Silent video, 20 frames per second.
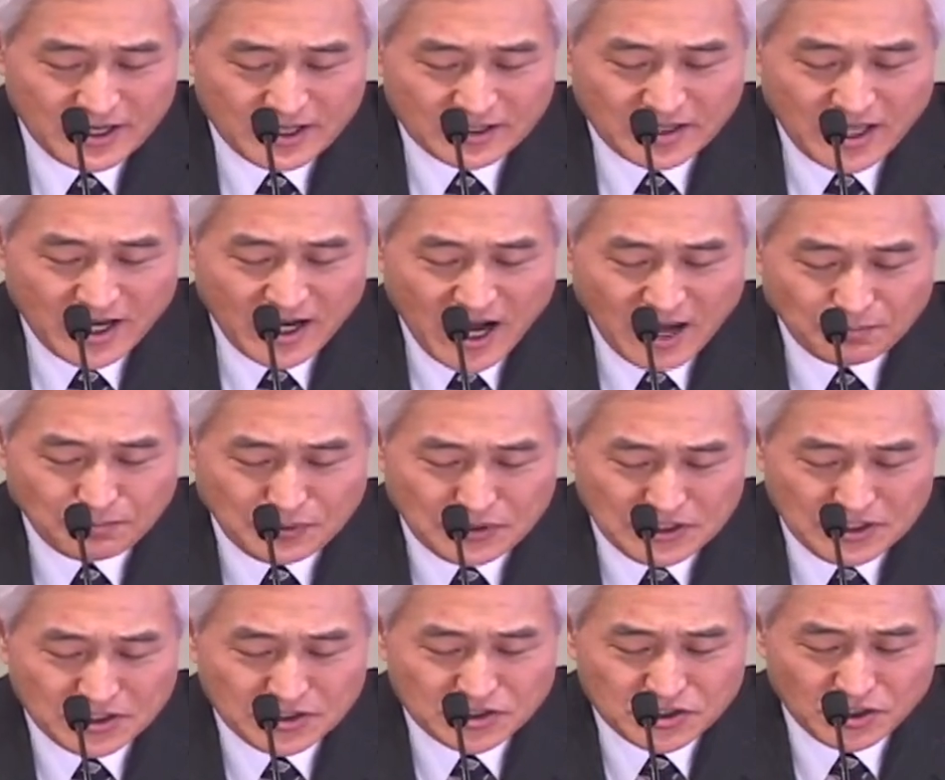내가
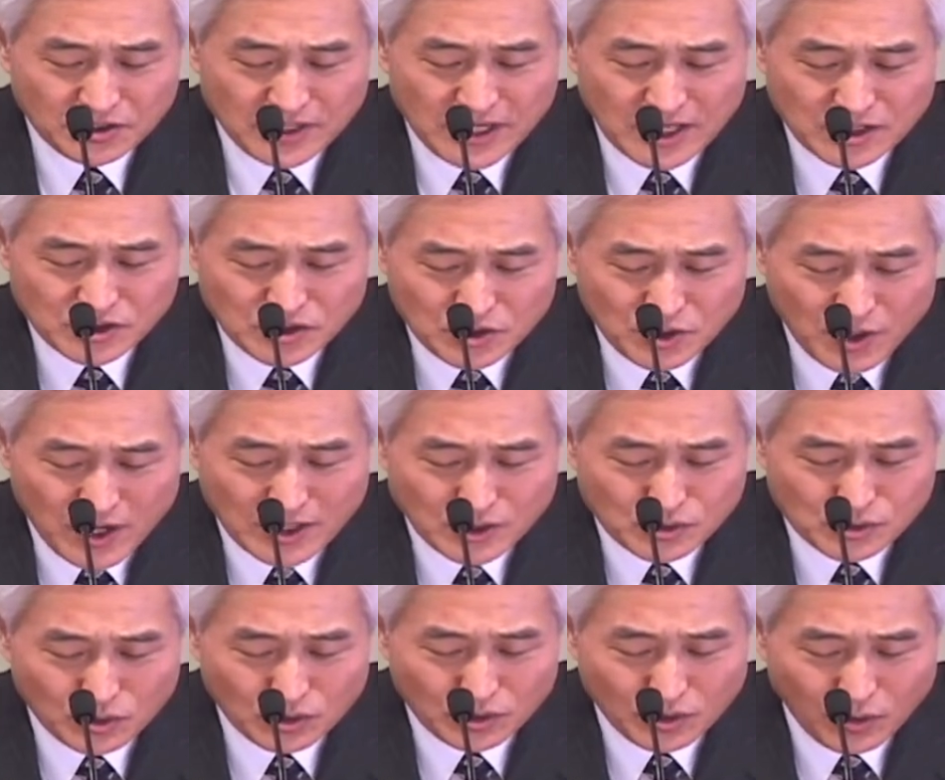비천에 처할
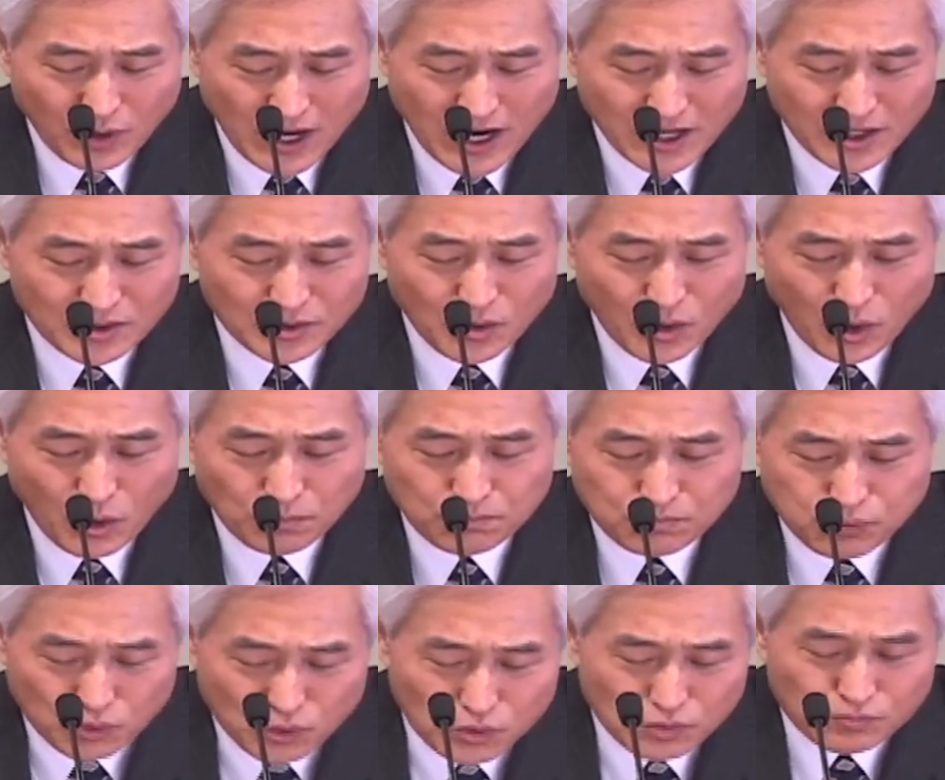줄도 알고
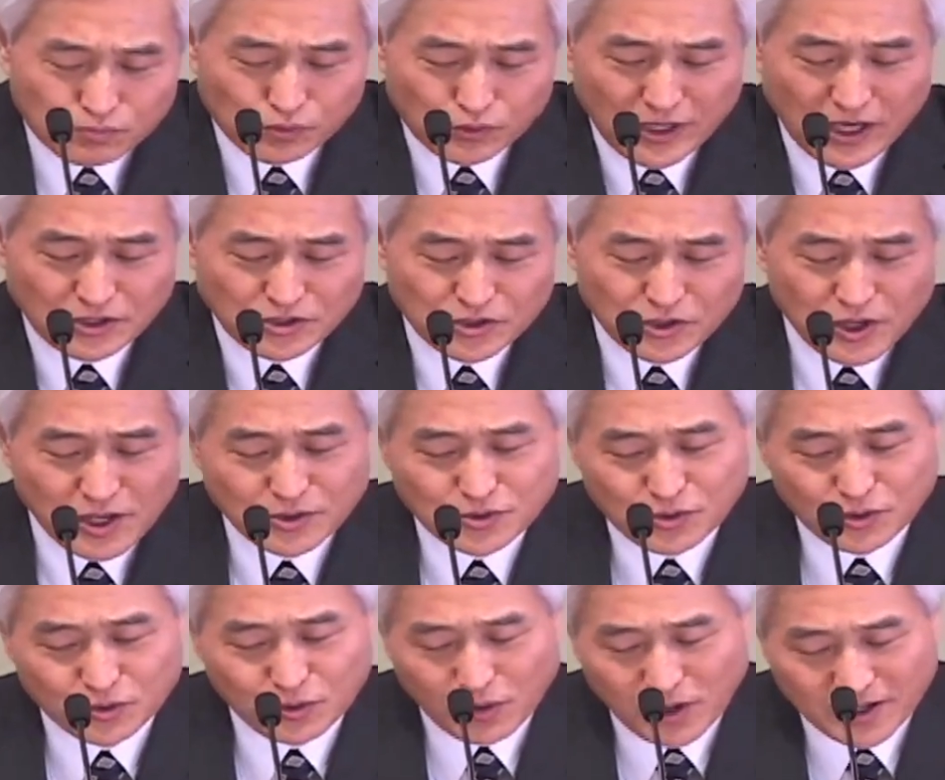풍부에 처할
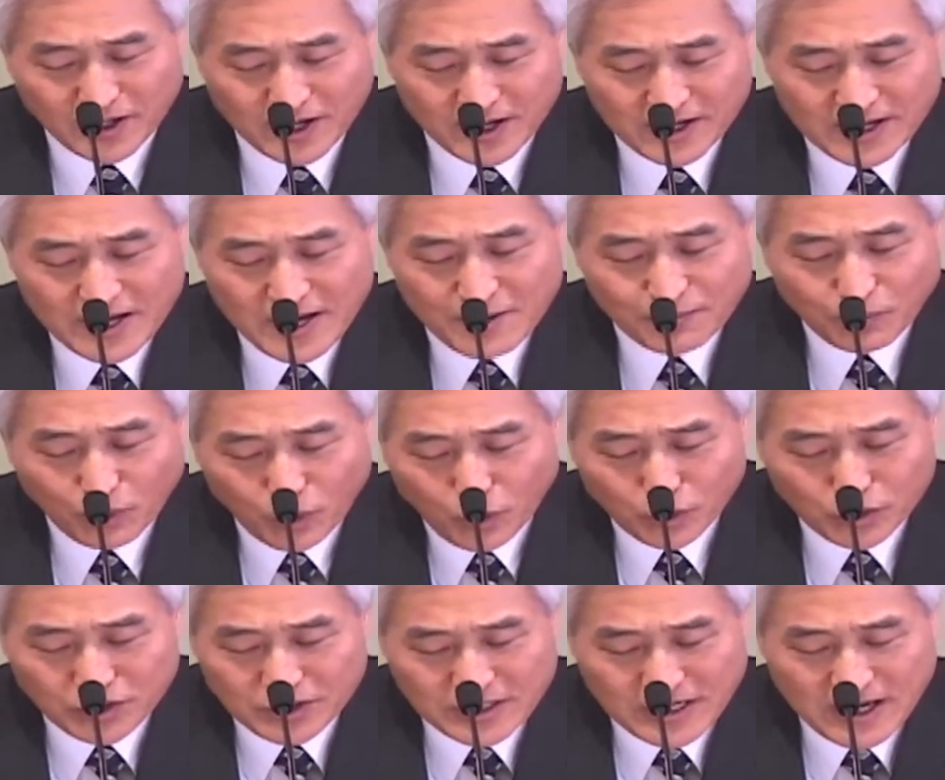줄도 알아
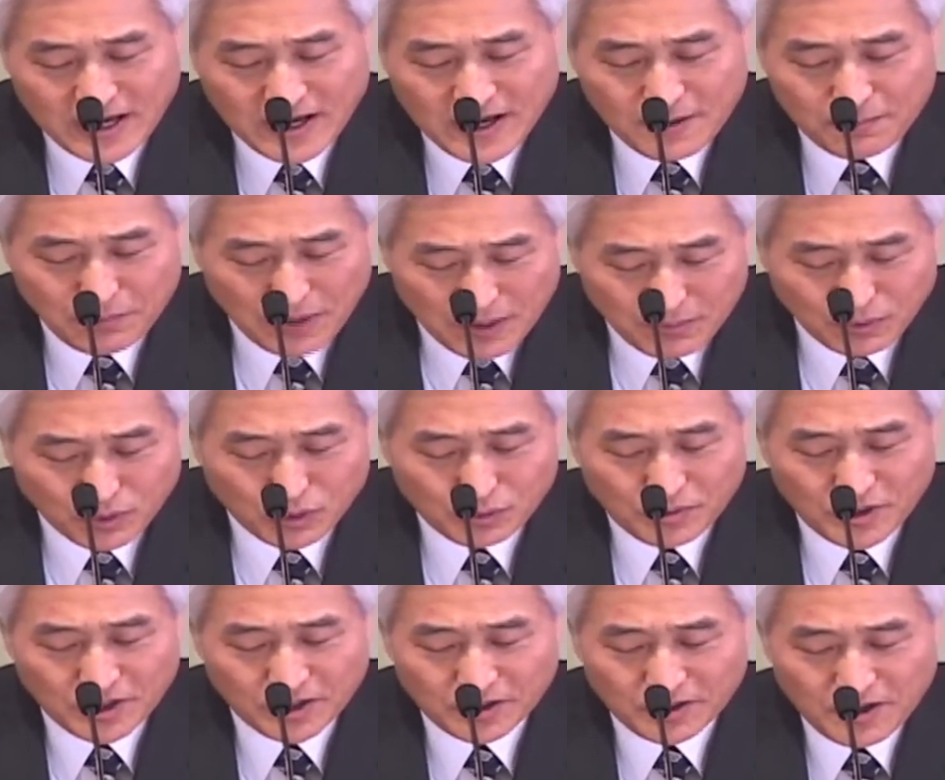모든 일에
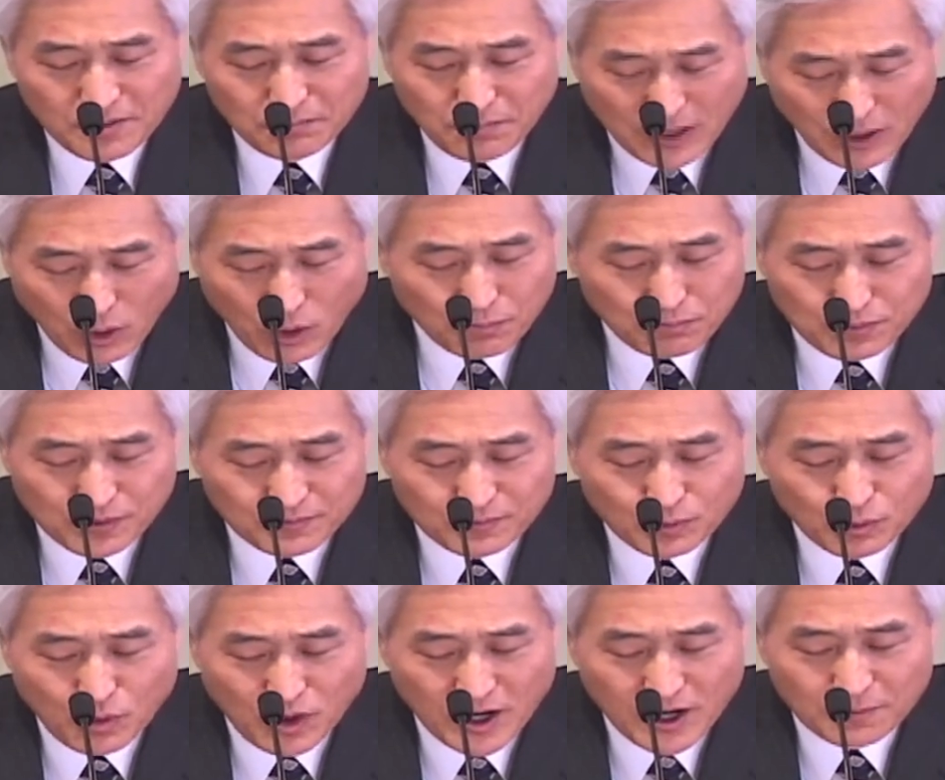배부르며
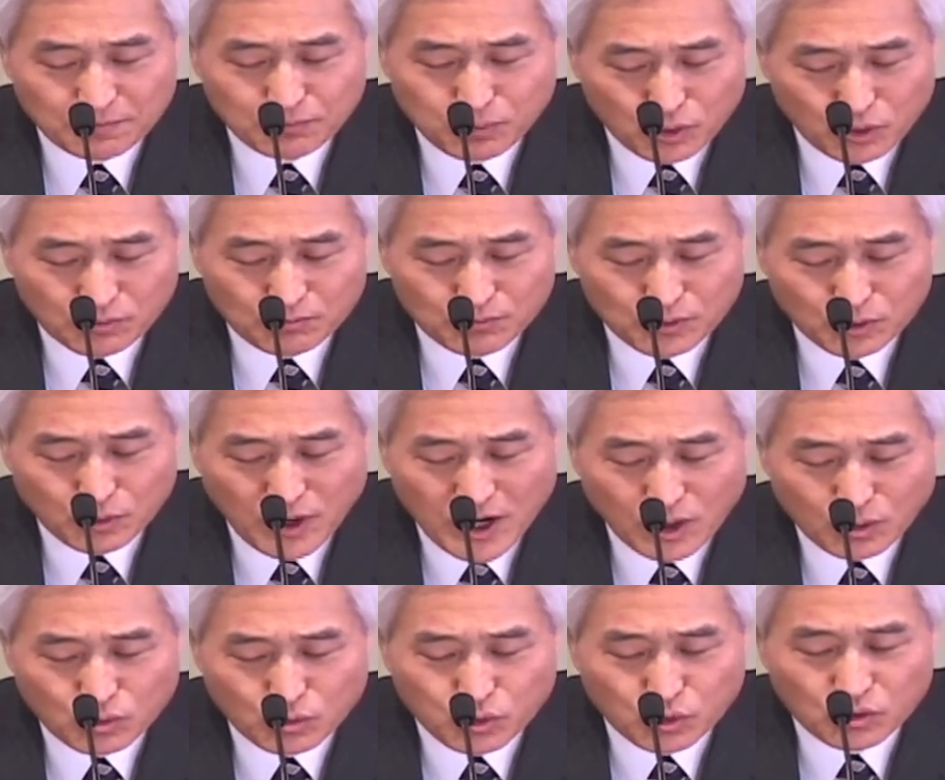배고픔과
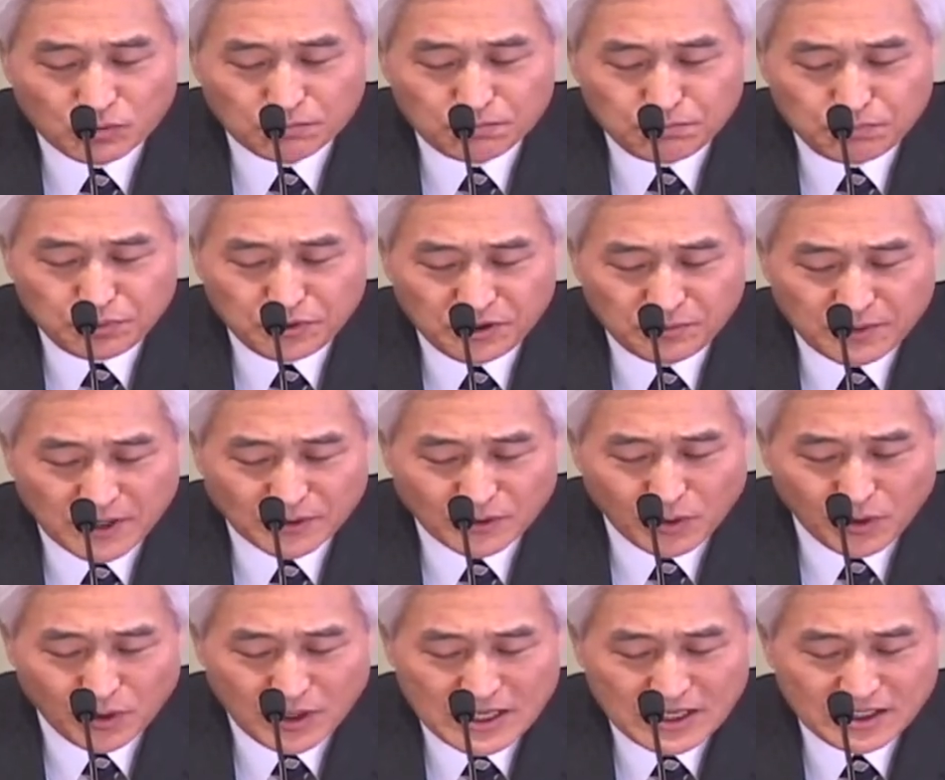풍부와
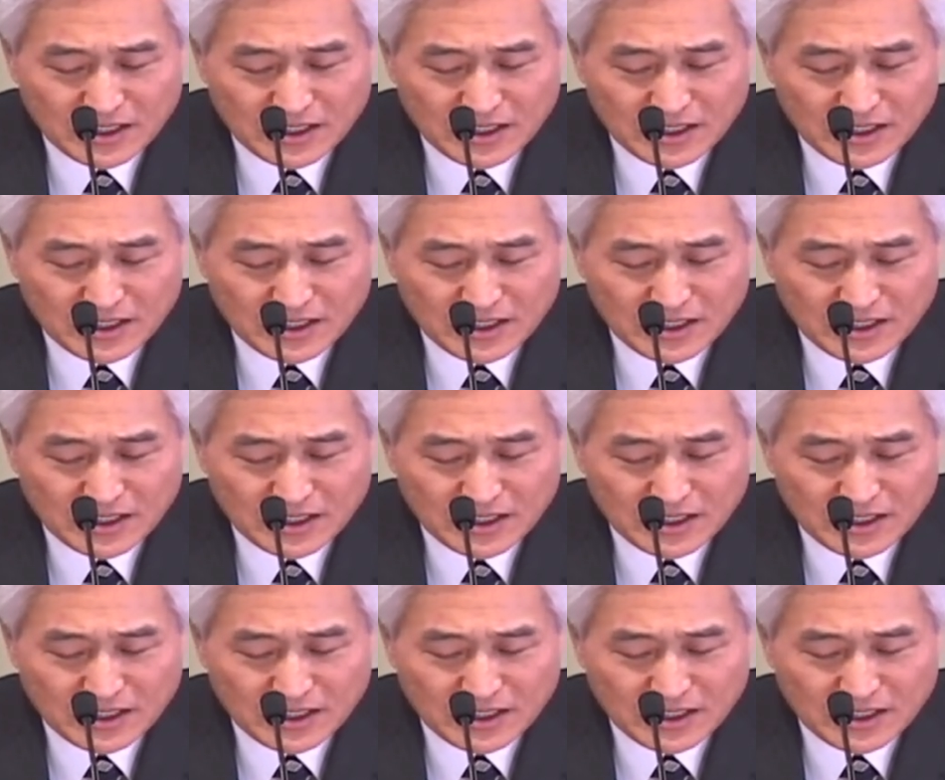궁핍에도